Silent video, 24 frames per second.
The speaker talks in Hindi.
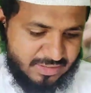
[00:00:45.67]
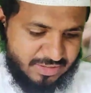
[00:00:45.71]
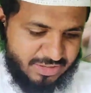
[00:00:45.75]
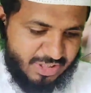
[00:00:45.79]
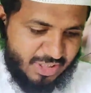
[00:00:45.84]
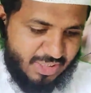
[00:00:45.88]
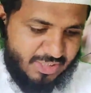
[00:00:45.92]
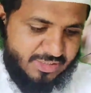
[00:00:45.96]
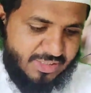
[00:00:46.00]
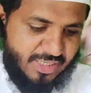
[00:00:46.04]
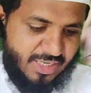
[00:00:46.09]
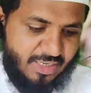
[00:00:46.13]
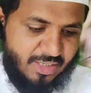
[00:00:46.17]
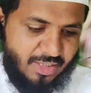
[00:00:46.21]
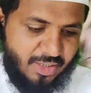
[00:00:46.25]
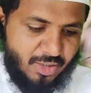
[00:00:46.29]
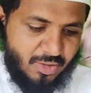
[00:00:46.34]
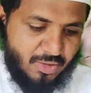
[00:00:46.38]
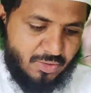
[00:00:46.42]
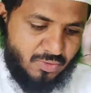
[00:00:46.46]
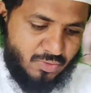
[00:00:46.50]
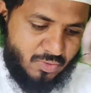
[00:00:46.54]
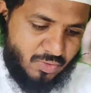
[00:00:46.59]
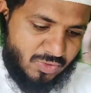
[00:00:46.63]
चल जाए
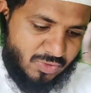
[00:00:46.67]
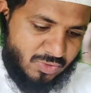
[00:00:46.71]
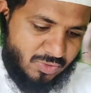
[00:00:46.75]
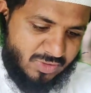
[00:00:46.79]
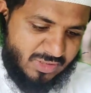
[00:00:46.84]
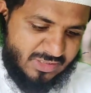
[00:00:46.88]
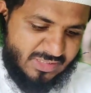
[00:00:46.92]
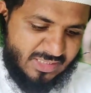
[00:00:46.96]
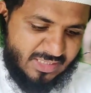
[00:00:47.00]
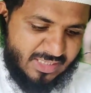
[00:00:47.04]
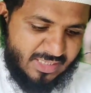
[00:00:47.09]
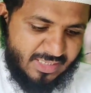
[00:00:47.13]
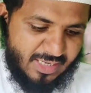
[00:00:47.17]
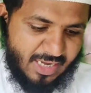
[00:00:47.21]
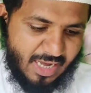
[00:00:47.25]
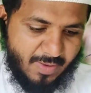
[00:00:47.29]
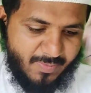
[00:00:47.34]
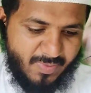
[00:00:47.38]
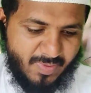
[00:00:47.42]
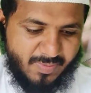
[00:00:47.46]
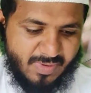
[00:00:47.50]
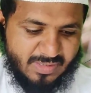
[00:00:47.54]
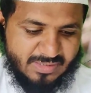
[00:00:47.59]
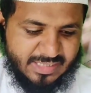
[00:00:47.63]
दोस्तों जैसा कि यहाँ
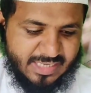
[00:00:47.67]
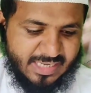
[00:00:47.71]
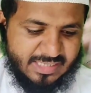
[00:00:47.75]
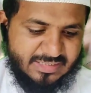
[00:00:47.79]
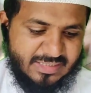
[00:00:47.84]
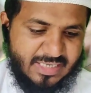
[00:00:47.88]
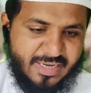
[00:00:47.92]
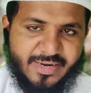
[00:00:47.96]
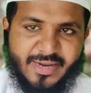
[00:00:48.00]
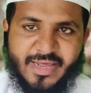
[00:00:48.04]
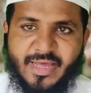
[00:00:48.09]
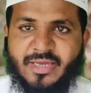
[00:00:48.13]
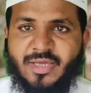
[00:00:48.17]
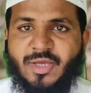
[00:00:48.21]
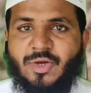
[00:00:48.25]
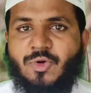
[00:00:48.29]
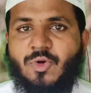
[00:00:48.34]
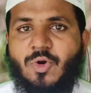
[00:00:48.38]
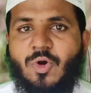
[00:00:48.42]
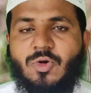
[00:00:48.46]
पे बताया जा रहा है कि